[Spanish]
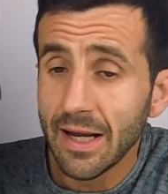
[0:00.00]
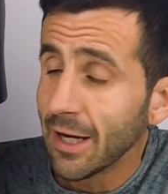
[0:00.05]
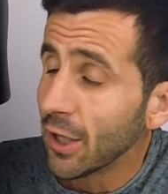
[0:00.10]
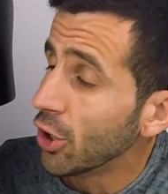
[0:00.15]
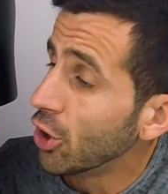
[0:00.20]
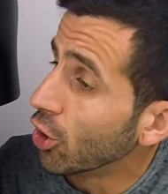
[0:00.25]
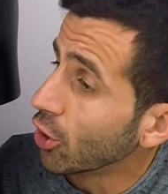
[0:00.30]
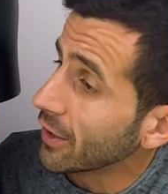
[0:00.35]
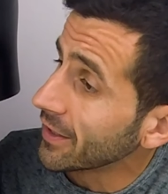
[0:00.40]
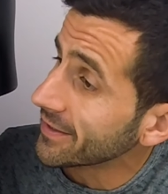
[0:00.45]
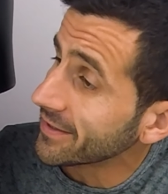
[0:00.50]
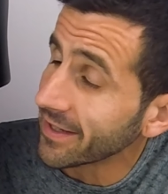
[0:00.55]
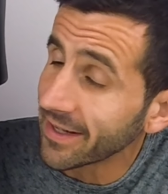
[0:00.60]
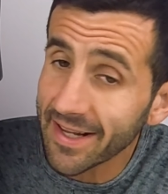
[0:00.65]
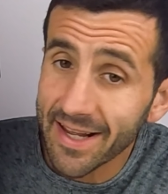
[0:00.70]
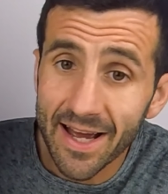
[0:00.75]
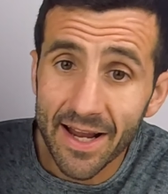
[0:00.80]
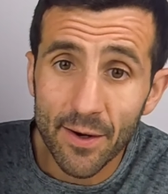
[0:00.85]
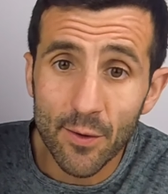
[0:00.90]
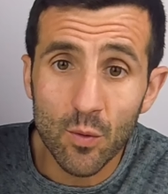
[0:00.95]
lo que
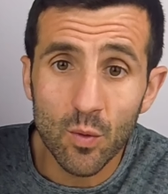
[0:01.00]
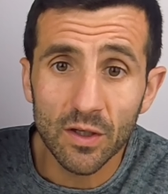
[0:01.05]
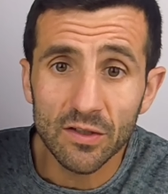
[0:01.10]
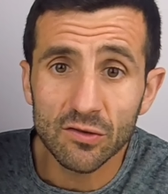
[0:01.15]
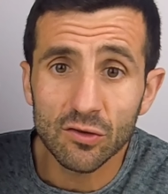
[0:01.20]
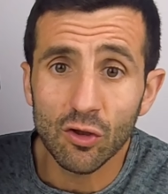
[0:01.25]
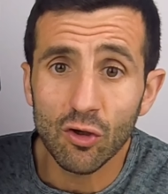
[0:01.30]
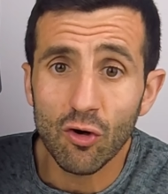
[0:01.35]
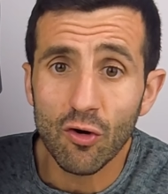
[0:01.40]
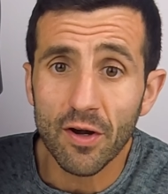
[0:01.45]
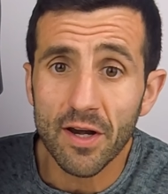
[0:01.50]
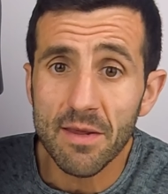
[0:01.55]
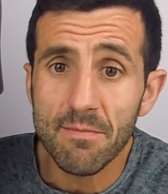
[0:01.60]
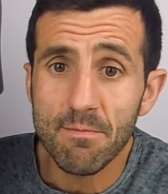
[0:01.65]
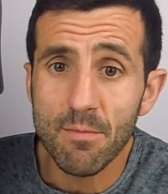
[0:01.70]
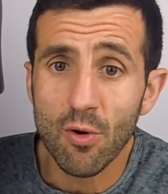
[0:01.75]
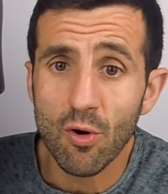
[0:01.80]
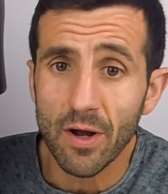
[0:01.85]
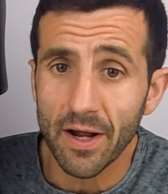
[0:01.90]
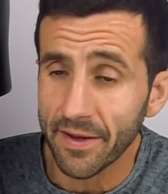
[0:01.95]
sería nuestro
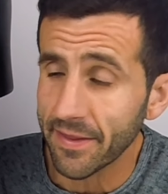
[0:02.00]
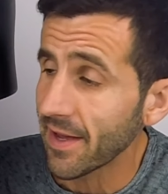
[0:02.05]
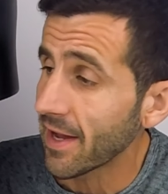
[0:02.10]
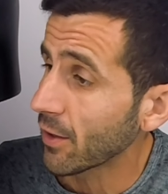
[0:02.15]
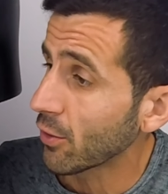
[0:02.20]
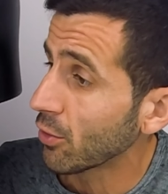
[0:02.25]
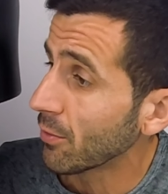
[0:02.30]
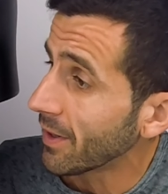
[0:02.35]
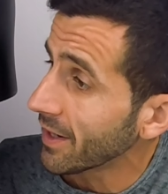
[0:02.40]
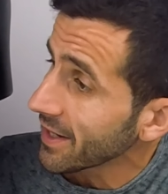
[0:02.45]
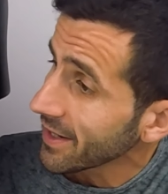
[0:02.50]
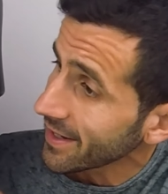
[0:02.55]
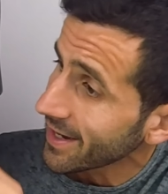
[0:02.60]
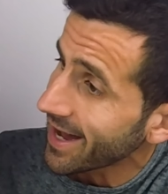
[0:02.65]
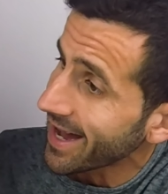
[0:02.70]
ritmo cardíaco, ¿vale?